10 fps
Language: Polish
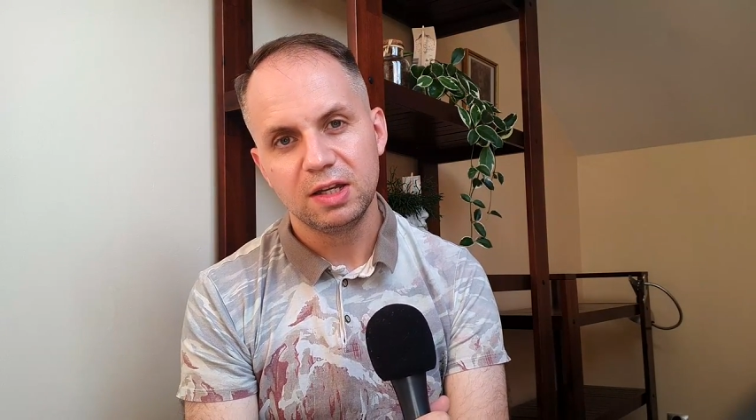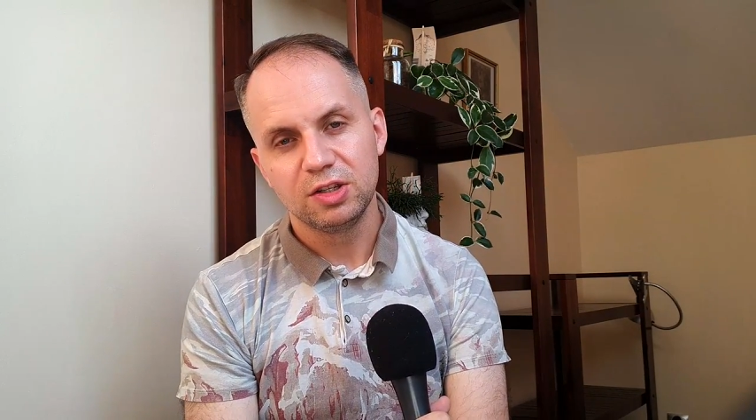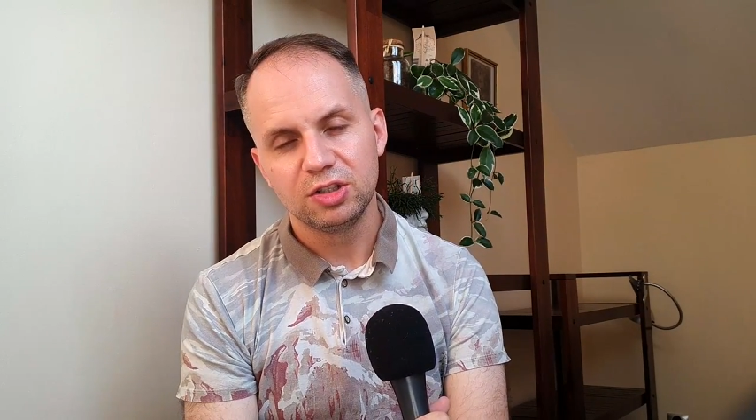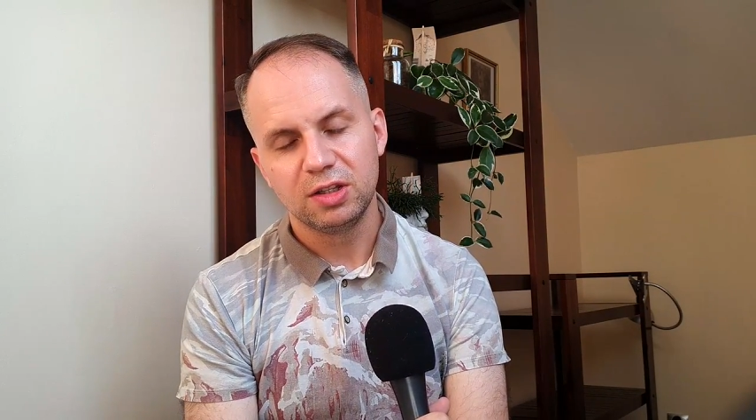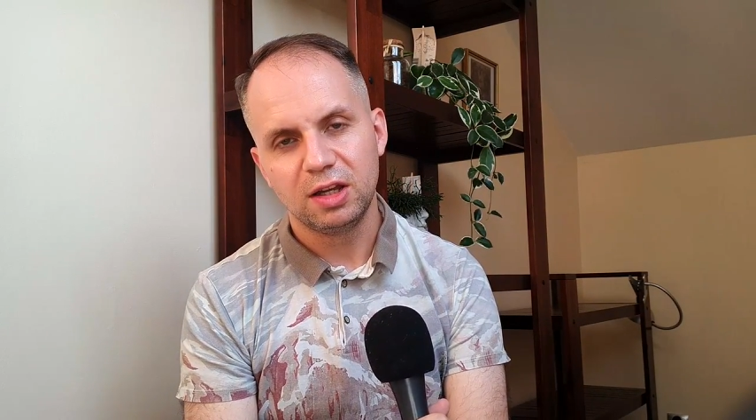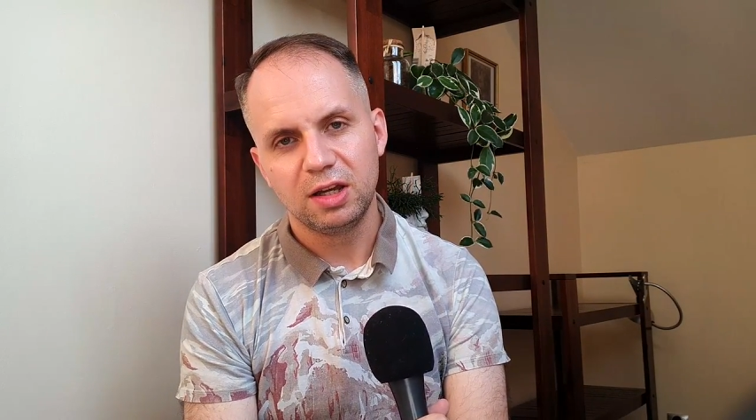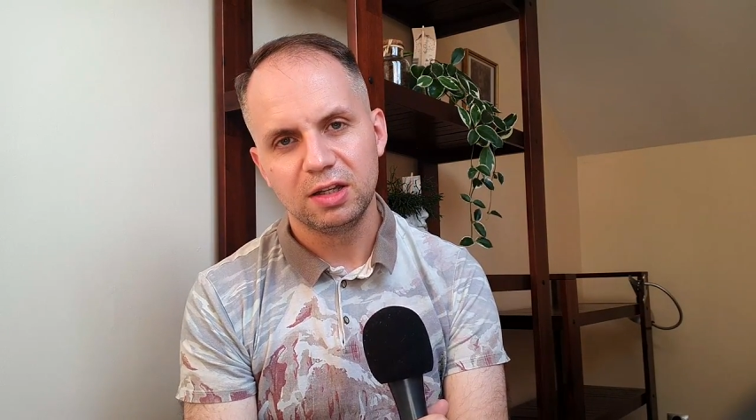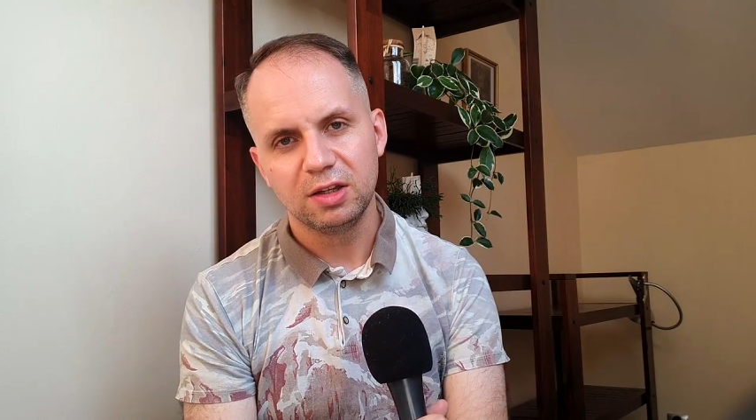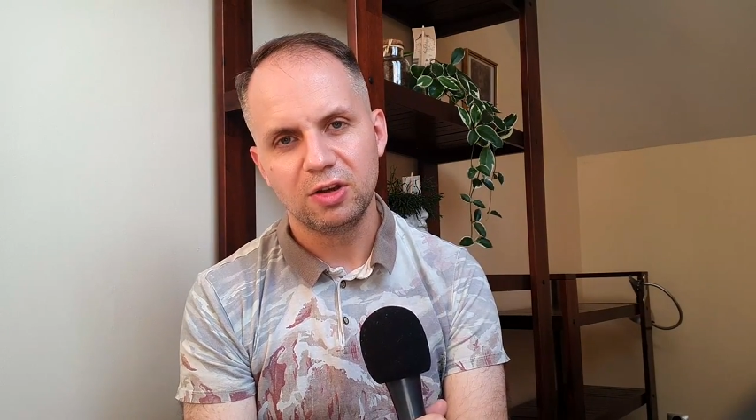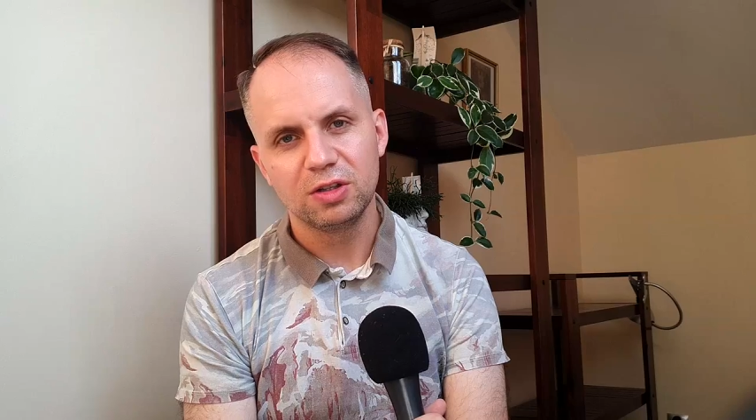że
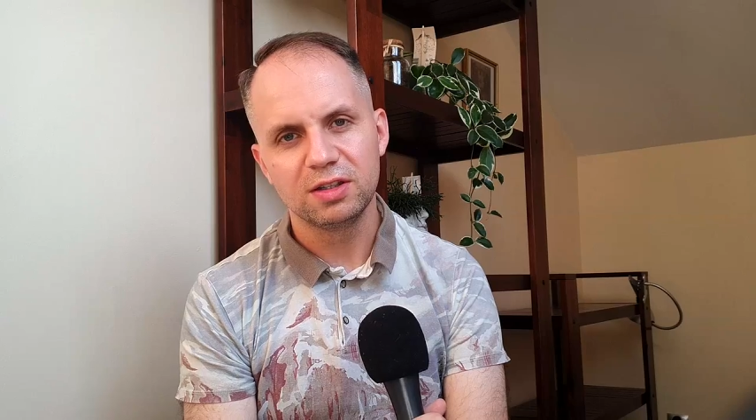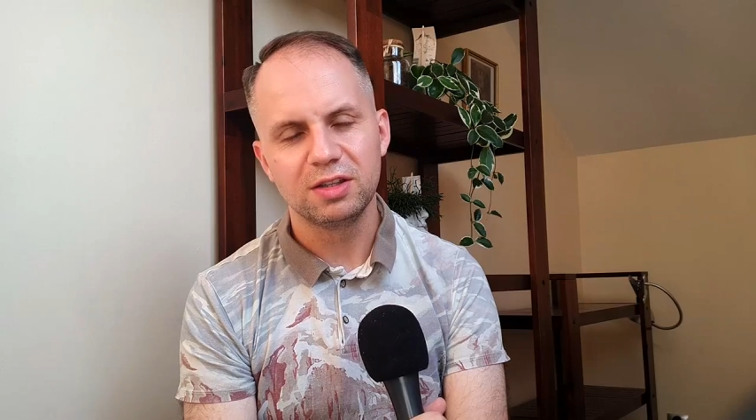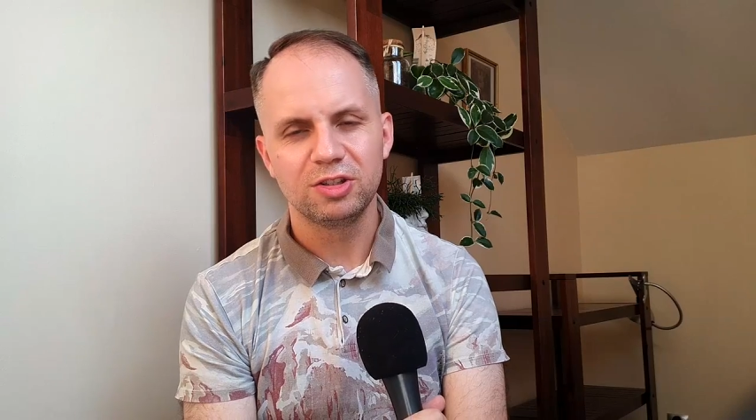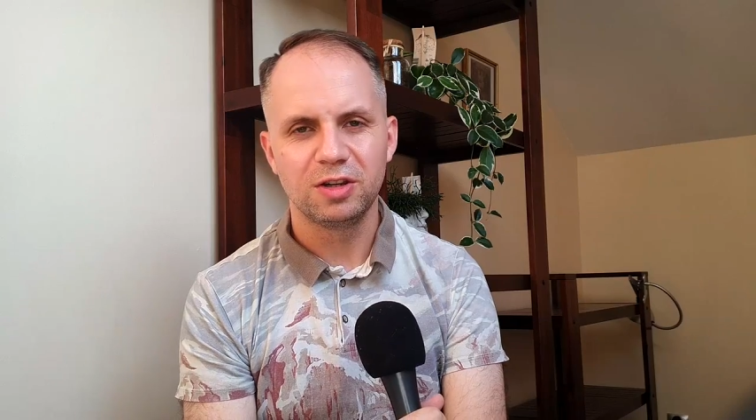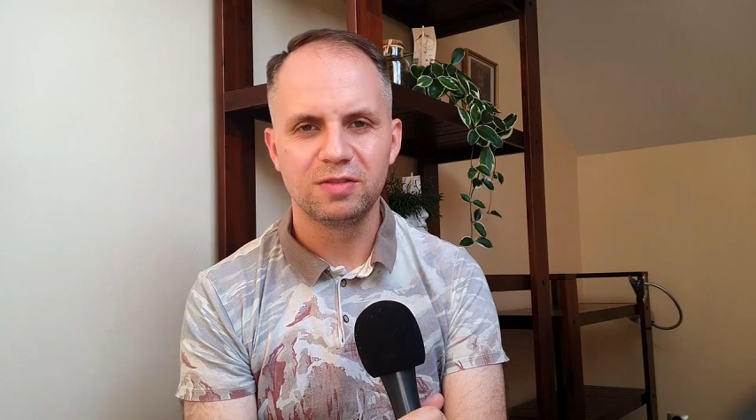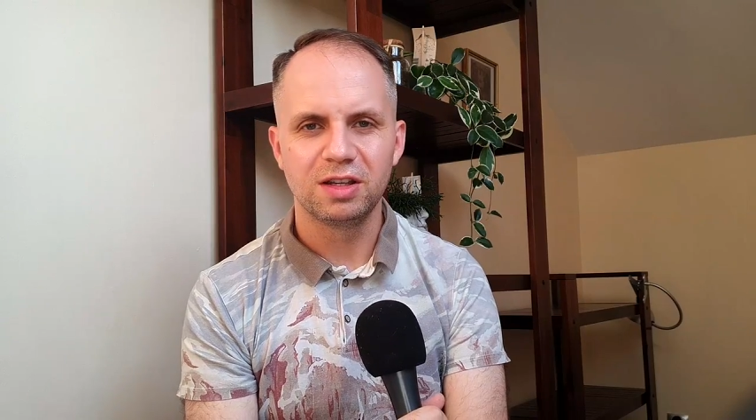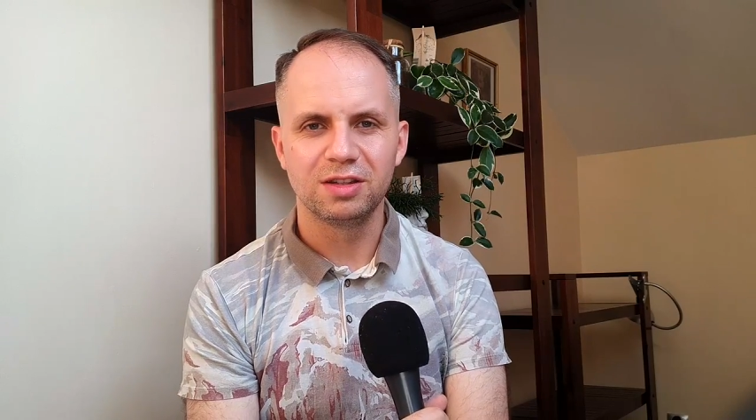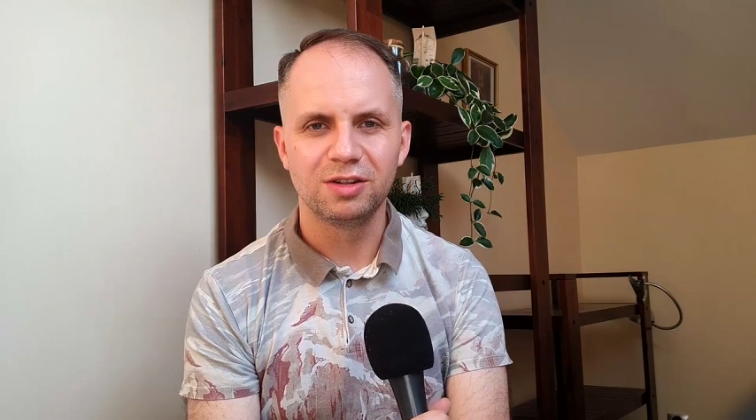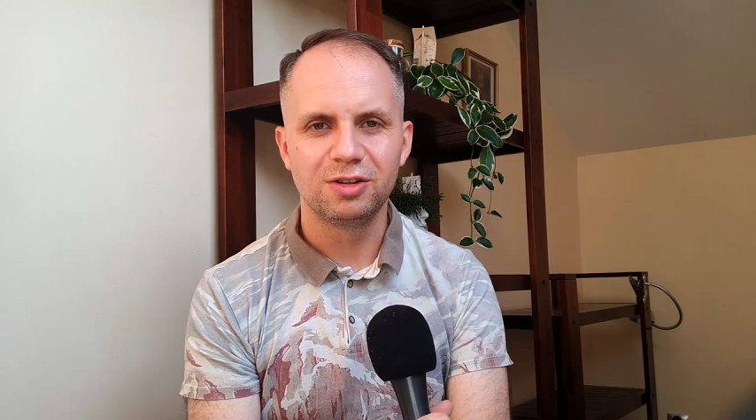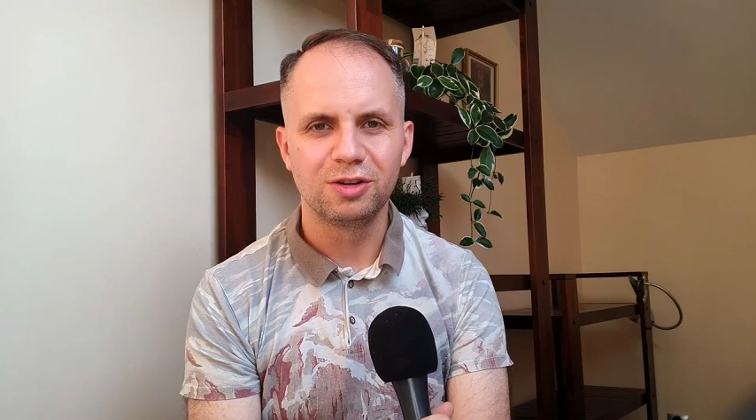na koniec czerwca
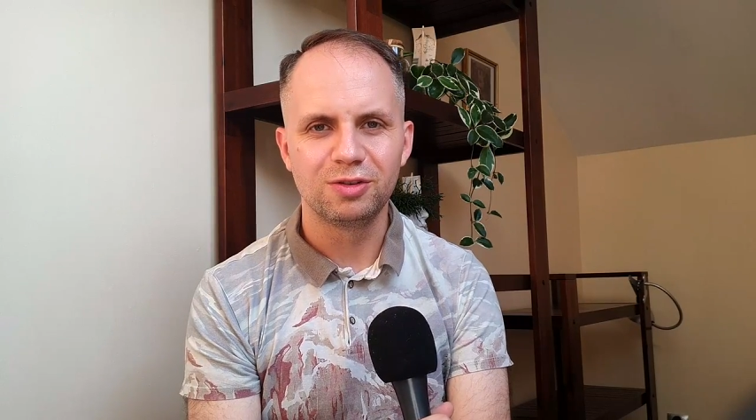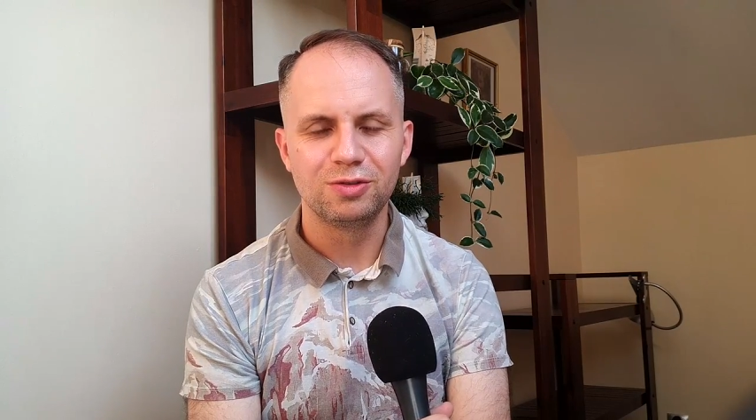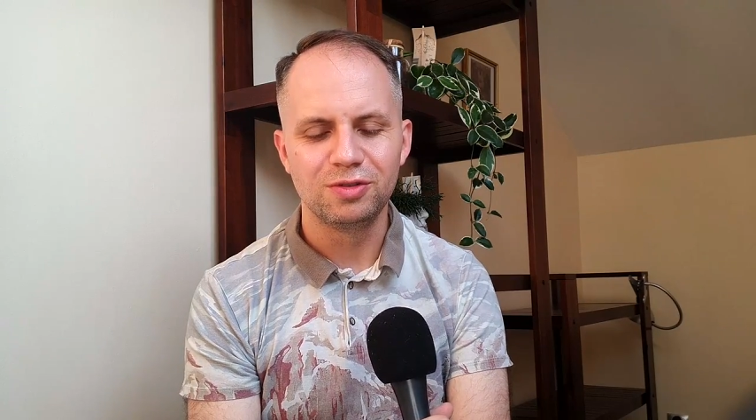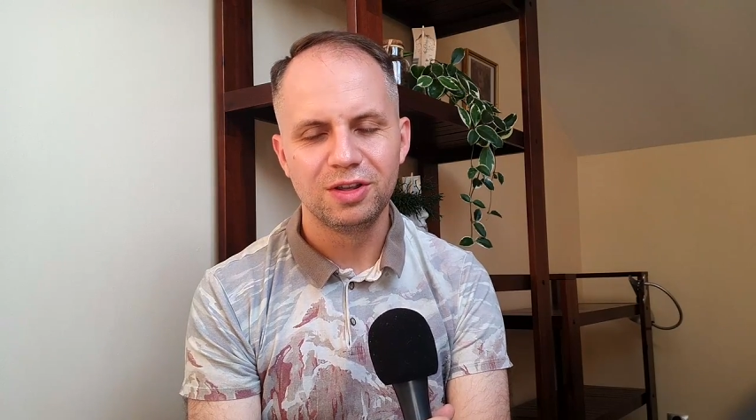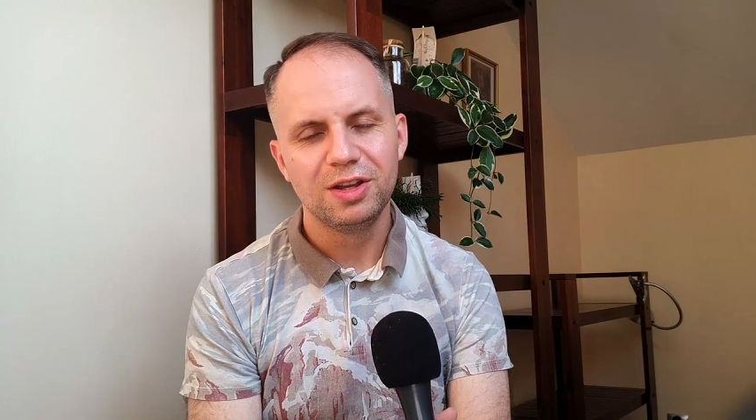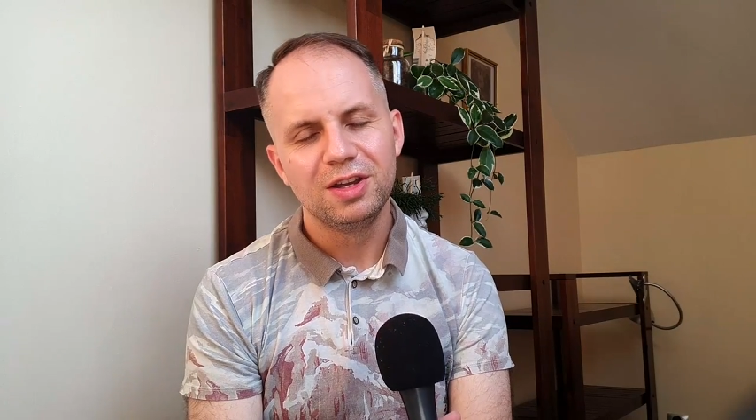tego roku